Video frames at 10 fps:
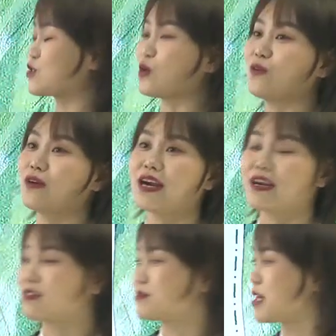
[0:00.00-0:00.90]
重
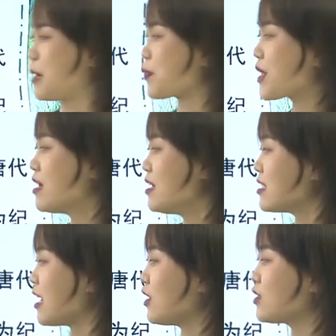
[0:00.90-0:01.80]
耳，是不是？
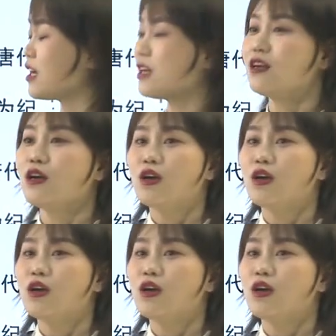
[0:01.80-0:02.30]
然后呢，